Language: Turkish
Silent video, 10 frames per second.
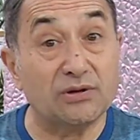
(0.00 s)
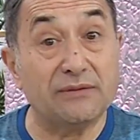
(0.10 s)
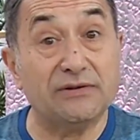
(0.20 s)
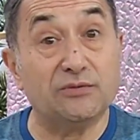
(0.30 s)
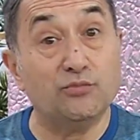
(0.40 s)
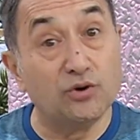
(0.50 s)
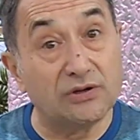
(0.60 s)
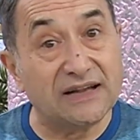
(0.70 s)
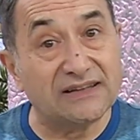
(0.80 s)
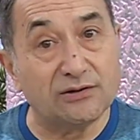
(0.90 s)
olabilir,
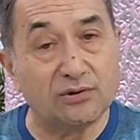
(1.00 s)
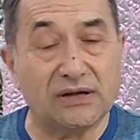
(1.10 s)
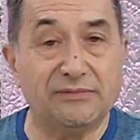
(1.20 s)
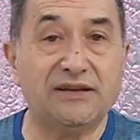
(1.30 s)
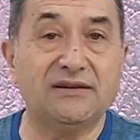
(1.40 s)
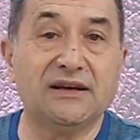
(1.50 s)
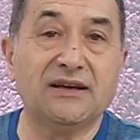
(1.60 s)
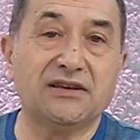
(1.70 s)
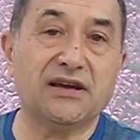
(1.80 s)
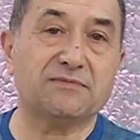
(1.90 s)
büyüklerde de olabilir.
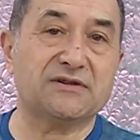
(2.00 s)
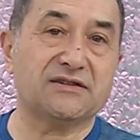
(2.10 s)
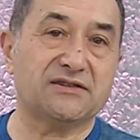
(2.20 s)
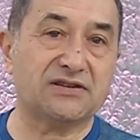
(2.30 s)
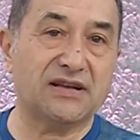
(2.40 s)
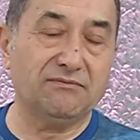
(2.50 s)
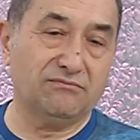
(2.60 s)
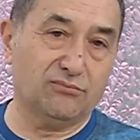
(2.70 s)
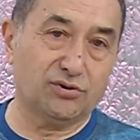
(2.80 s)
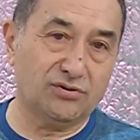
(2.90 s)
Yapacağınız işlem
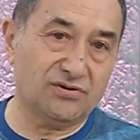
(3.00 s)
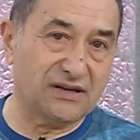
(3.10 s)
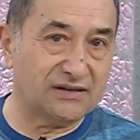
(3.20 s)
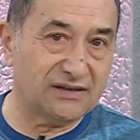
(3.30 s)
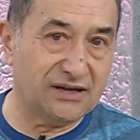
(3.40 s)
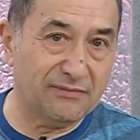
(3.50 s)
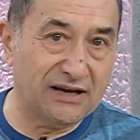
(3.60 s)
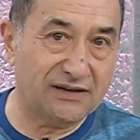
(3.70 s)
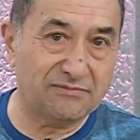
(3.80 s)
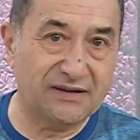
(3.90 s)
budur. Sakın
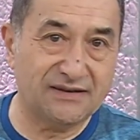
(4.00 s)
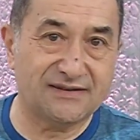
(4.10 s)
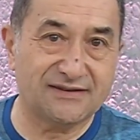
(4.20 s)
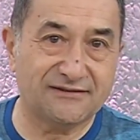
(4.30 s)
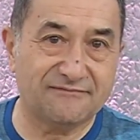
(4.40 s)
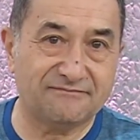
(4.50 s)
ihmal etmeyiniz.